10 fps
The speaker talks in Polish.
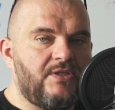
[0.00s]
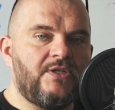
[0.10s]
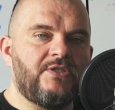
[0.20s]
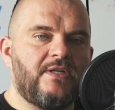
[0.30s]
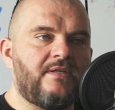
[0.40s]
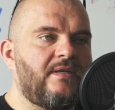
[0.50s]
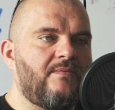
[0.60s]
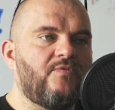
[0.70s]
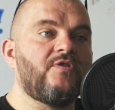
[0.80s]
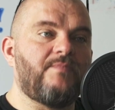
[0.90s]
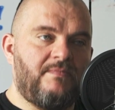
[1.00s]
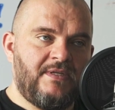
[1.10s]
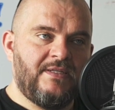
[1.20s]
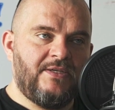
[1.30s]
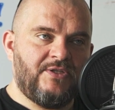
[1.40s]
10 lat temu, to
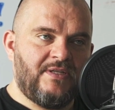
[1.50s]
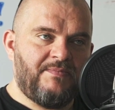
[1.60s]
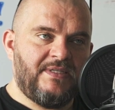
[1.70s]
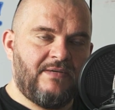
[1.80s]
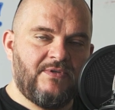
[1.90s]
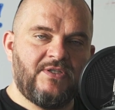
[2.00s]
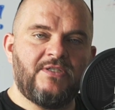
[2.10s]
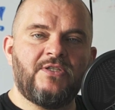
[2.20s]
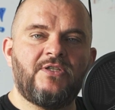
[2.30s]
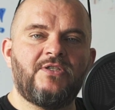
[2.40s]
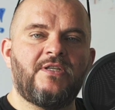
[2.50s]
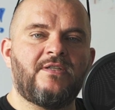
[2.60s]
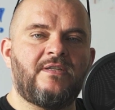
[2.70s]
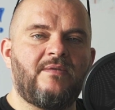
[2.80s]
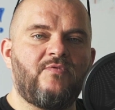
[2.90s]
pamiętaj, że napisałeś się 10
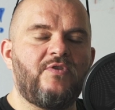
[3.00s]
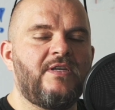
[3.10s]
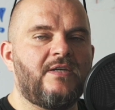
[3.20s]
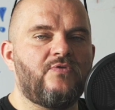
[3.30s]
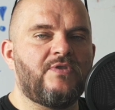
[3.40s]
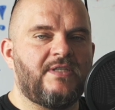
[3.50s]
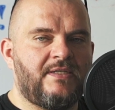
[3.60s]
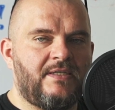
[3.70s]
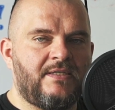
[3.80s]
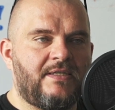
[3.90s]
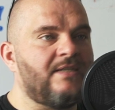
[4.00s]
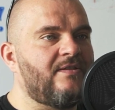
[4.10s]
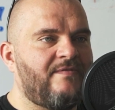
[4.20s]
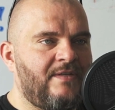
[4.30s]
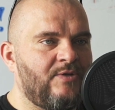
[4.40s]
lat temu i jak już zechcesz
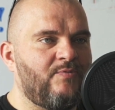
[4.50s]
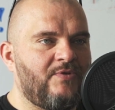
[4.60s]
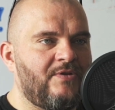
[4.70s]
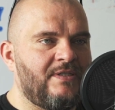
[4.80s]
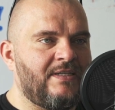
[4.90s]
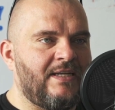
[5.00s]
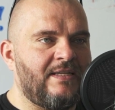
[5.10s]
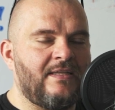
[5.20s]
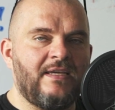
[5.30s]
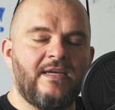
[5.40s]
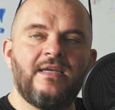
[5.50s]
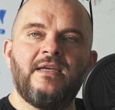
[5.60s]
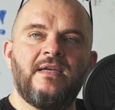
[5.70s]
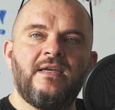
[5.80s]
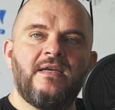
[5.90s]
skasować, zrób to dyskretnie.
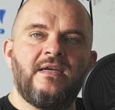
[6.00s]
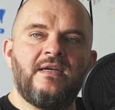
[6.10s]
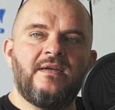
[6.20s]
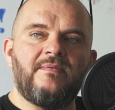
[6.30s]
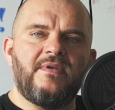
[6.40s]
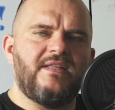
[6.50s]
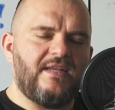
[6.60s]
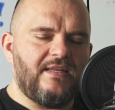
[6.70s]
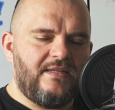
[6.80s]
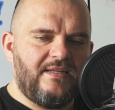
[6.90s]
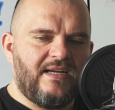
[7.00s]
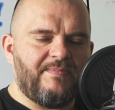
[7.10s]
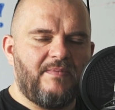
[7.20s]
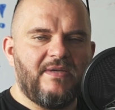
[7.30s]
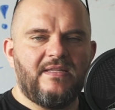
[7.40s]
Internet i
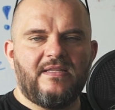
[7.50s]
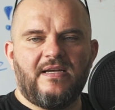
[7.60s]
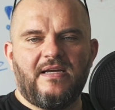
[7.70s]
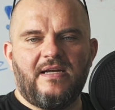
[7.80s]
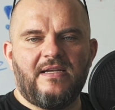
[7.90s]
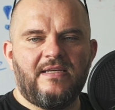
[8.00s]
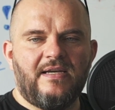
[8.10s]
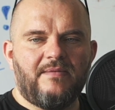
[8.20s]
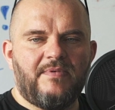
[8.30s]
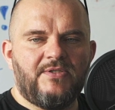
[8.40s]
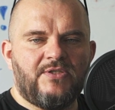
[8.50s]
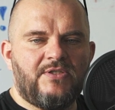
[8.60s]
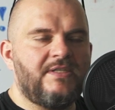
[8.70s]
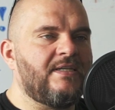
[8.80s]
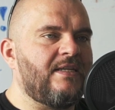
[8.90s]
tak pamięta, ale jak będziesz
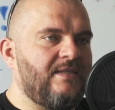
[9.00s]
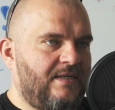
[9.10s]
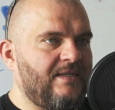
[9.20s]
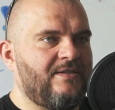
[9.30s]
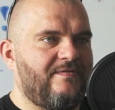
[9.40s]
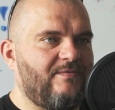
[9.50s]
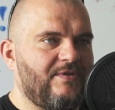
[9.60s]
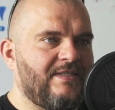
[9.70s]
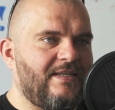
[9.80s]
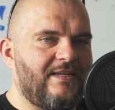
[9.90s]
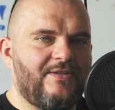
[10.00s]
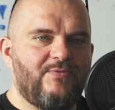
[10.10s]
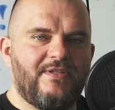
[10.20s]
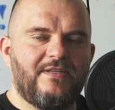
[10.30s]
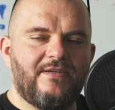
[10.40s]
dyskretnie kasował te stare
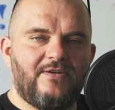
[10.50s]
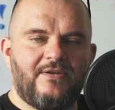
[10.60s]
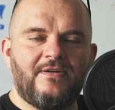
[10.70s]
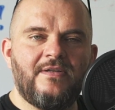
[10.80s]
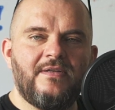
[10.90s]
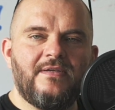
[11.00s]
tweety o.